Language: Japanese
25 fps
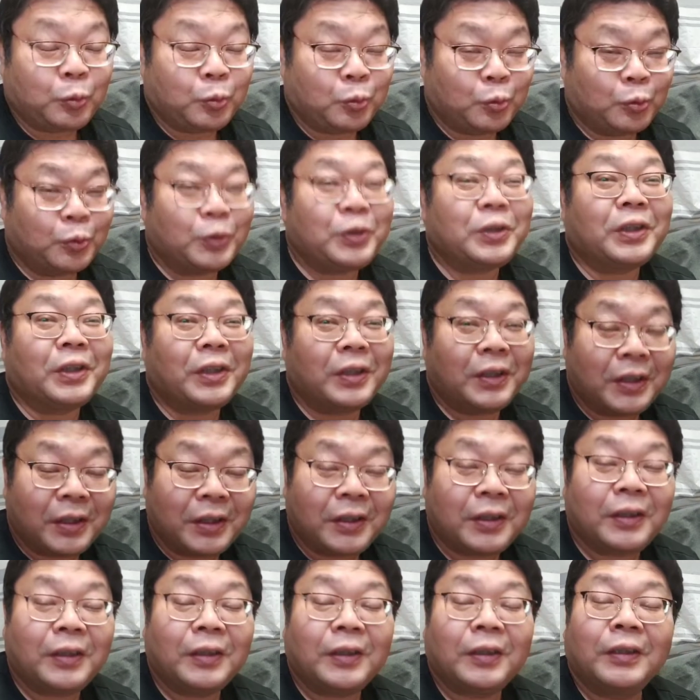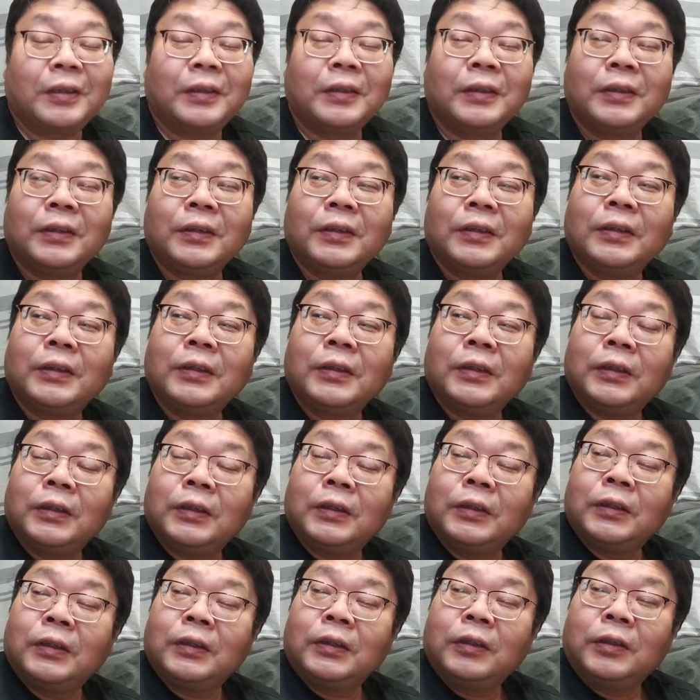もう古いんでね。
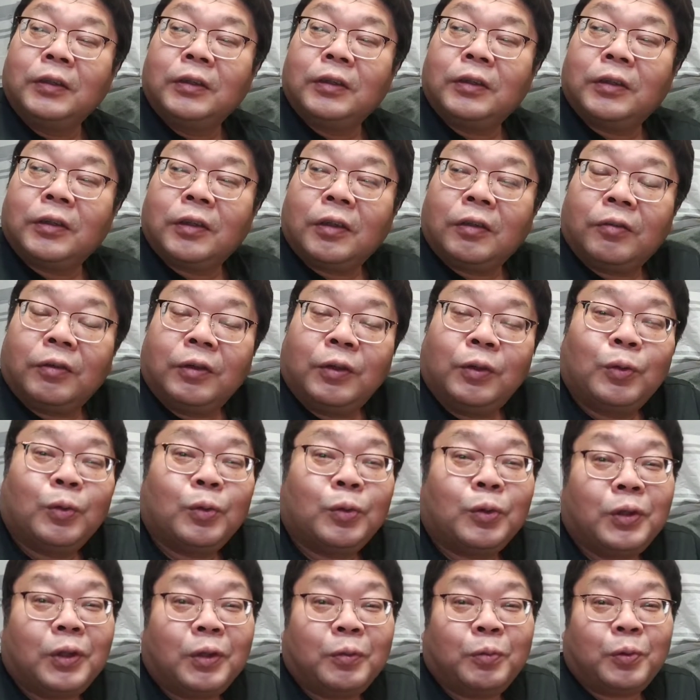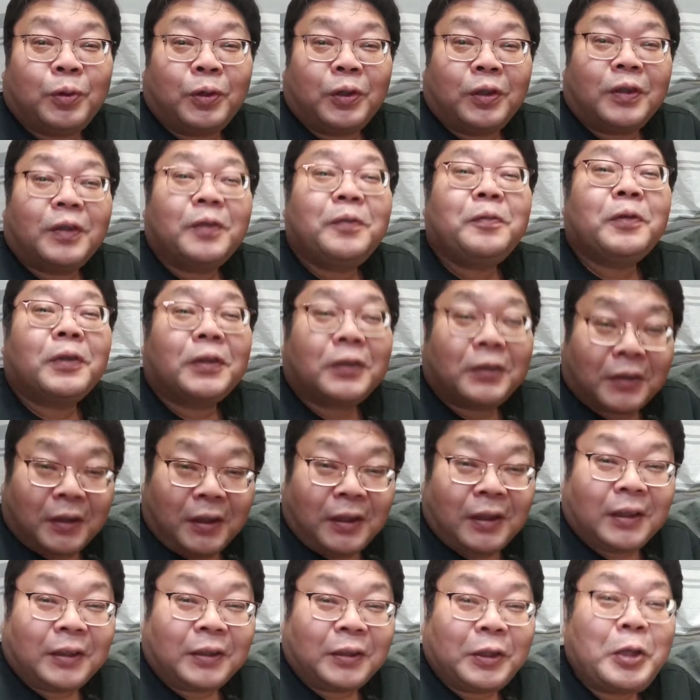じゃあ Windows 11入れてみます
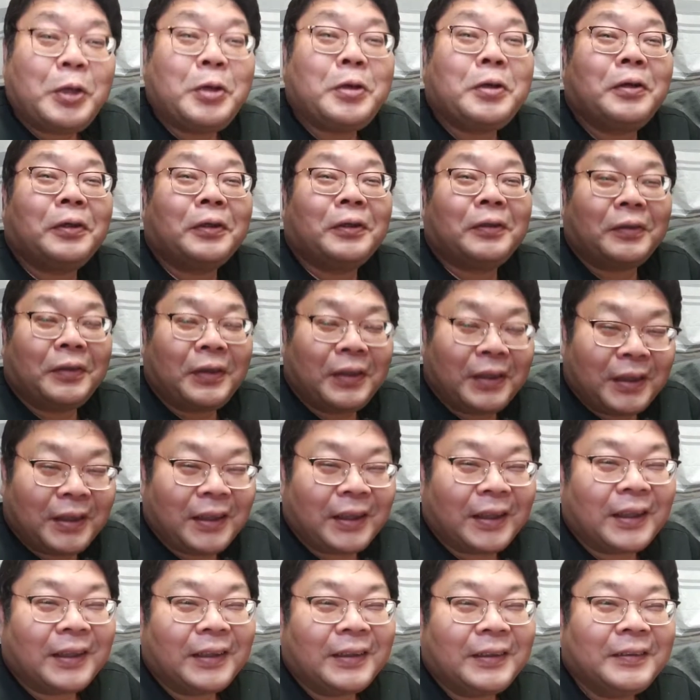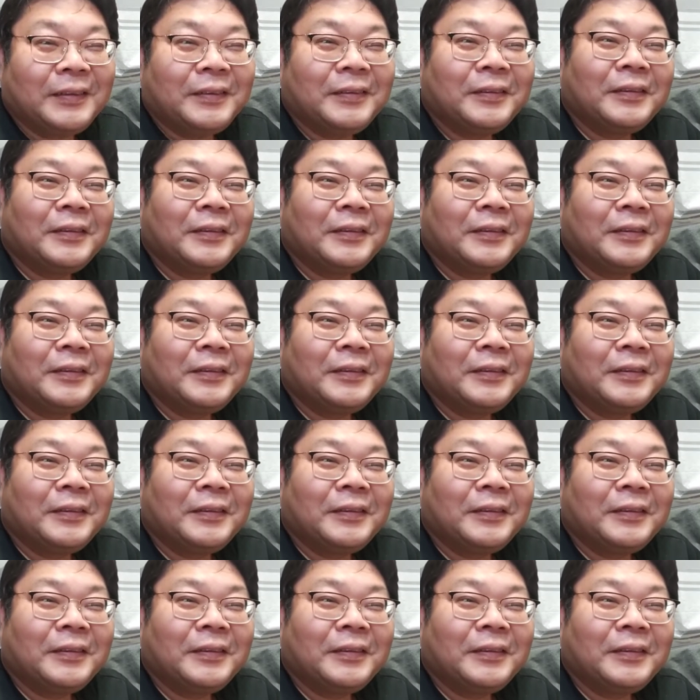かということで、